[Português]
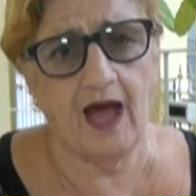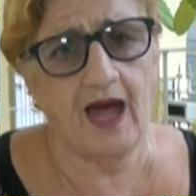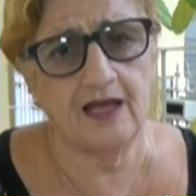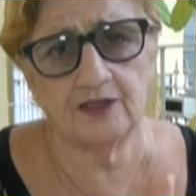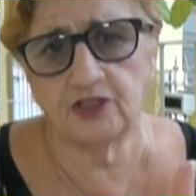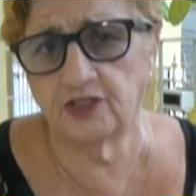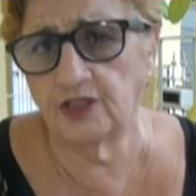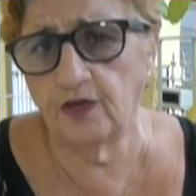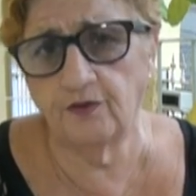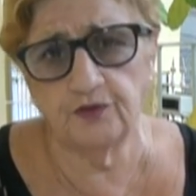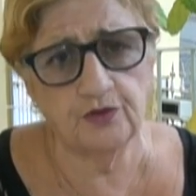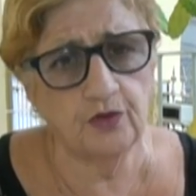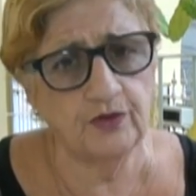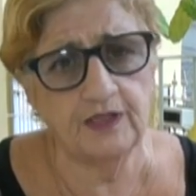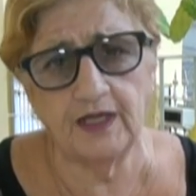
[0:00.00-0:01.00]

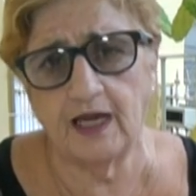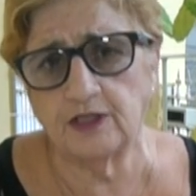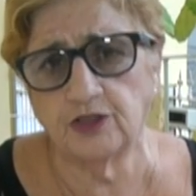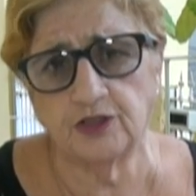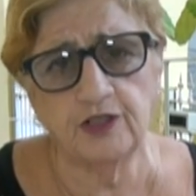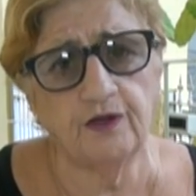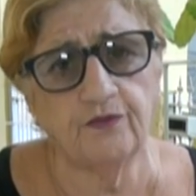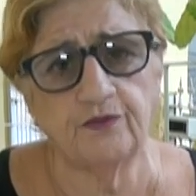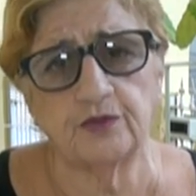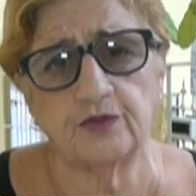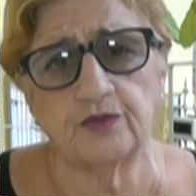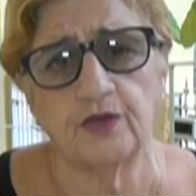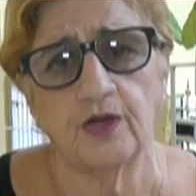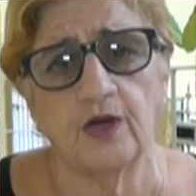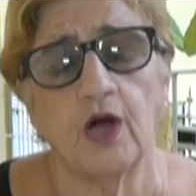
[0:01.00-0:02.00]
ativos ou
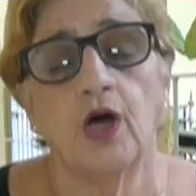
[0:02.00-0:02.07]
inativos,